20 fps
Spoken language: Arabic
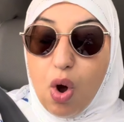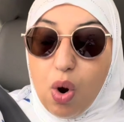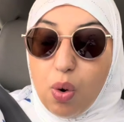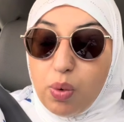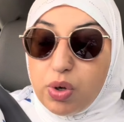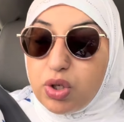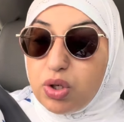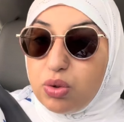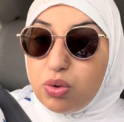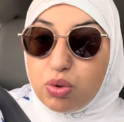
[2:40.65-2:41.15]

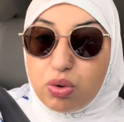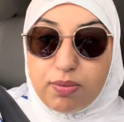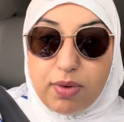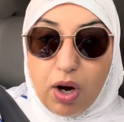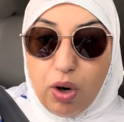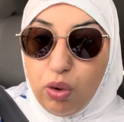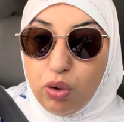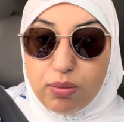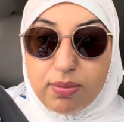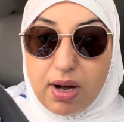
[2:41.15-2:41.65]
واش نتوما
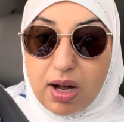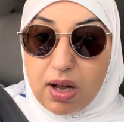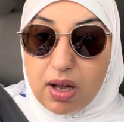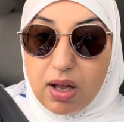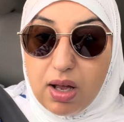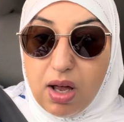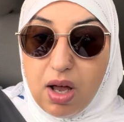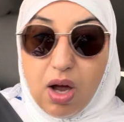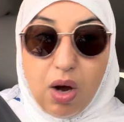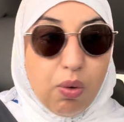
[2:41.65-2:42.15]
حماق
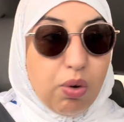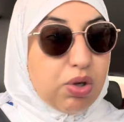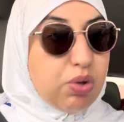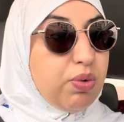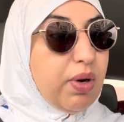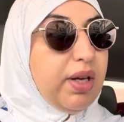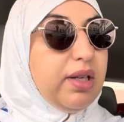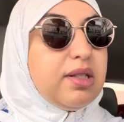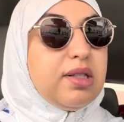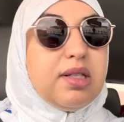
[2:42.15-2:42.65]
واش
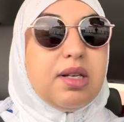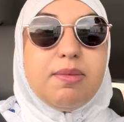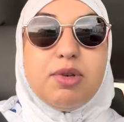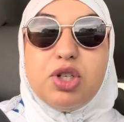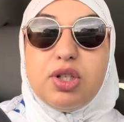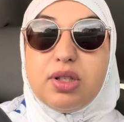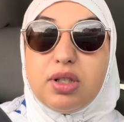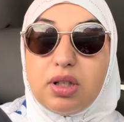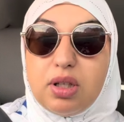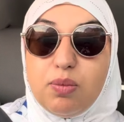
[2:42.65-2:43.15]
واحد فينا
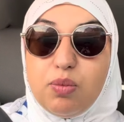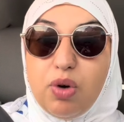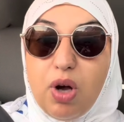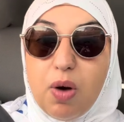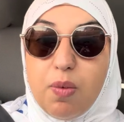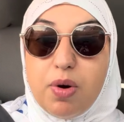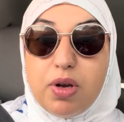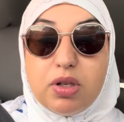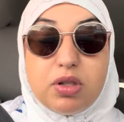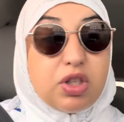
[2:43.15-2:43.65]
ماشي تعطي
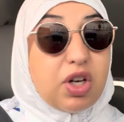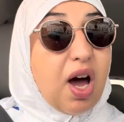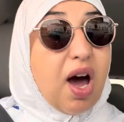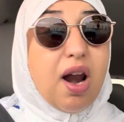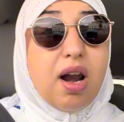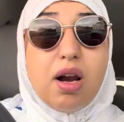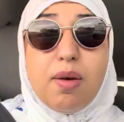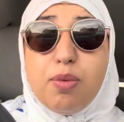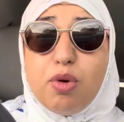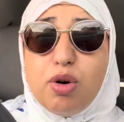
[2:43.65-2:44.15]
معاونه
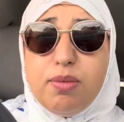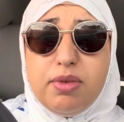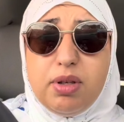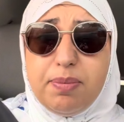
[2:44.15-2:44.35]
تقربكم